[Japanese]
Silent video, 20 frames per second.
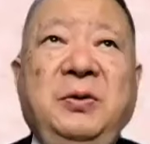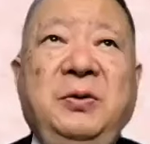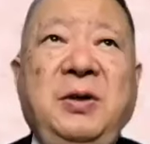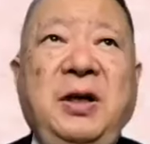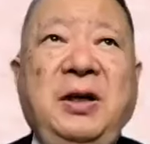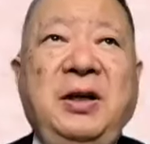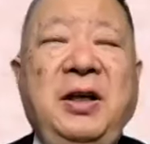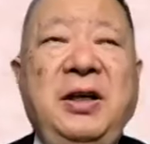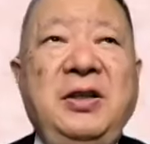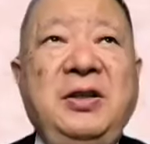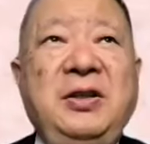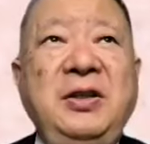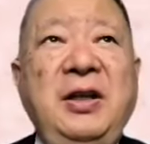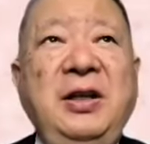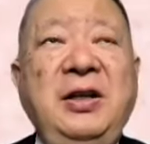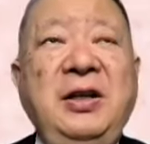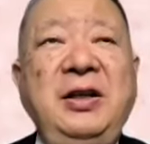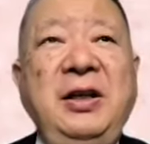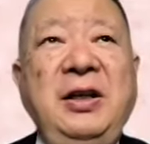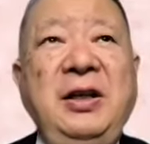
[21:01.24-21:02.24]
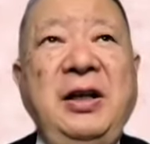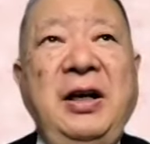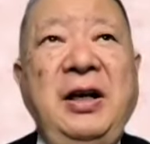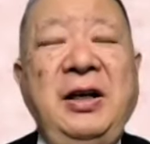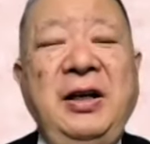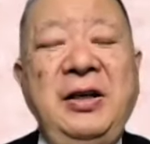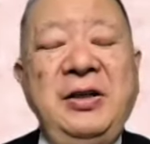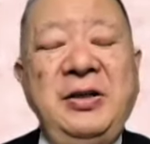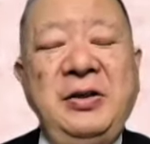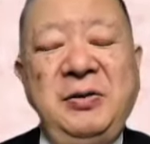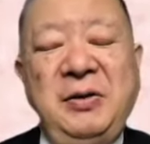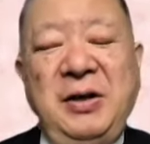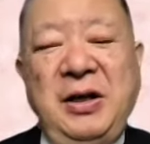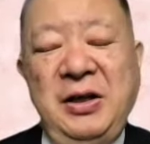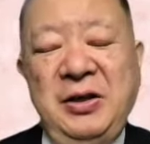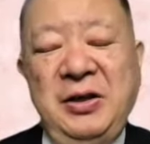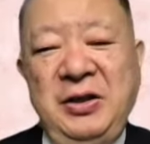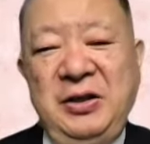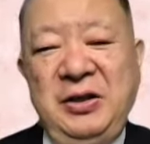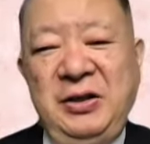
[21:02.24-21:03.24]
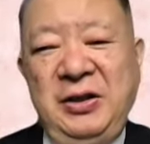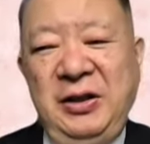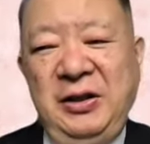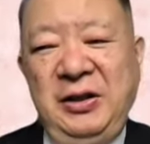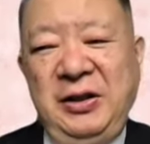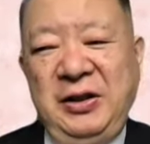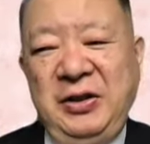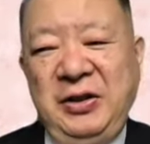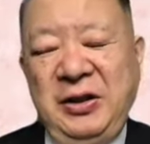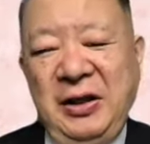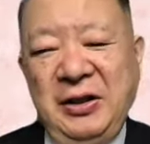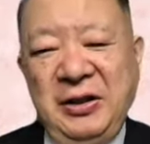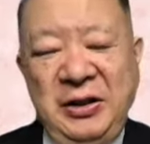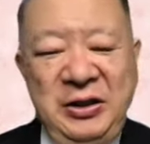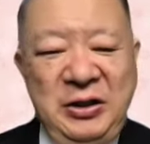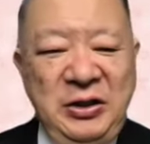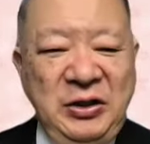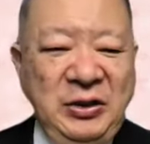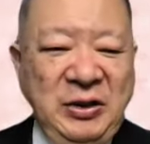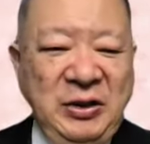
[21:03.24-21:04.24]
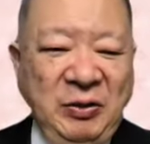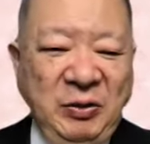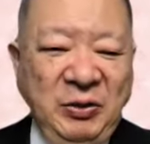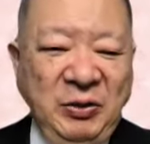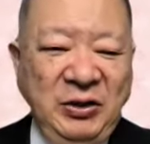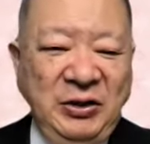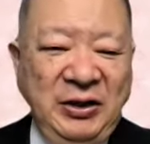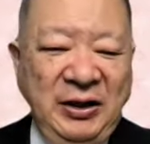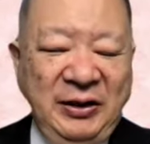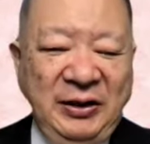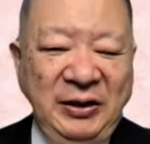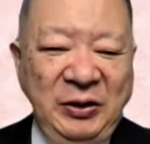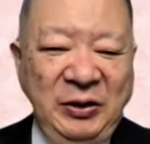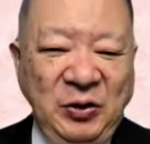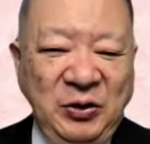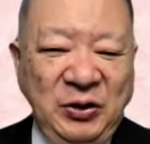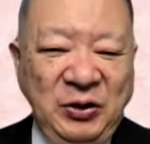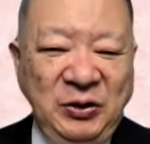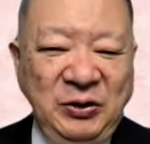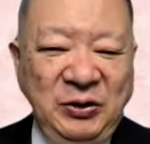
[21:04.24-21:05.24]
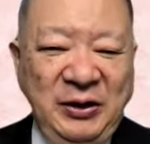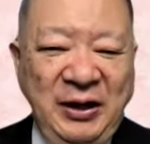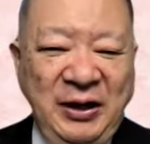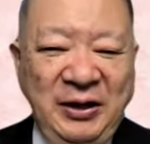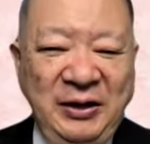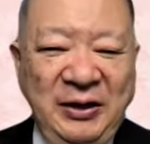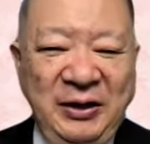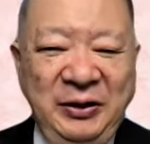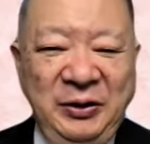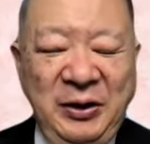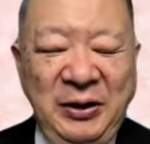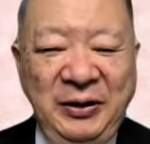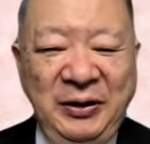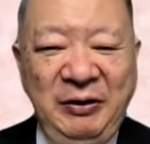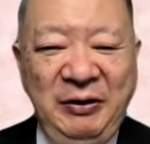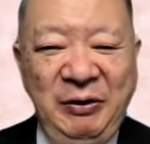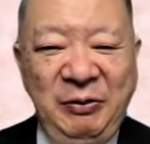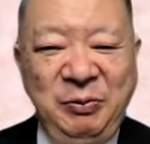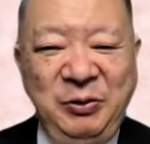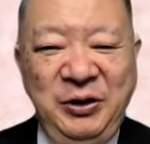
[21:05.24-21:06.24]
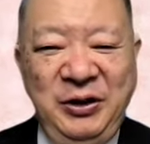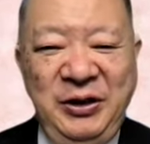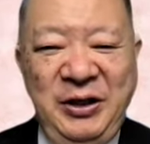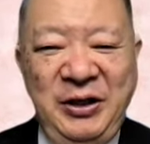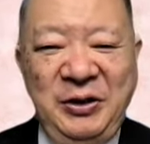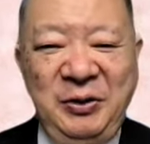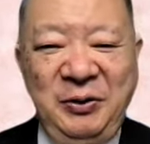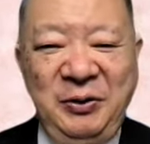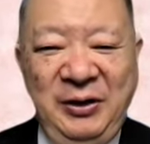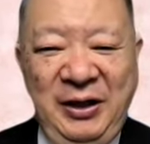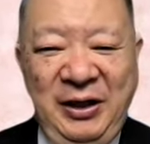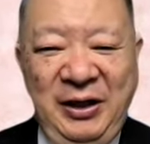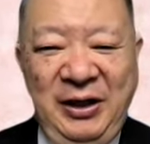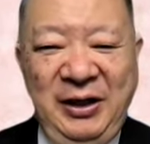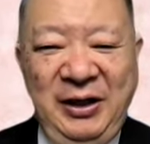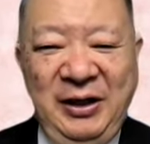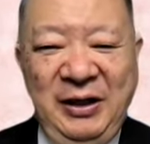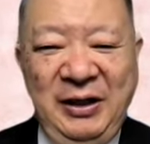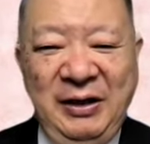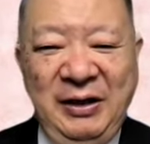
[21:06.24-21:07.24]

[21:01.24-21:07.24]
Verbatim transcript: 掛けしていて、激しく走っていて、下に石が落ちていて、ごつんとやらないげれば無理でしょうね。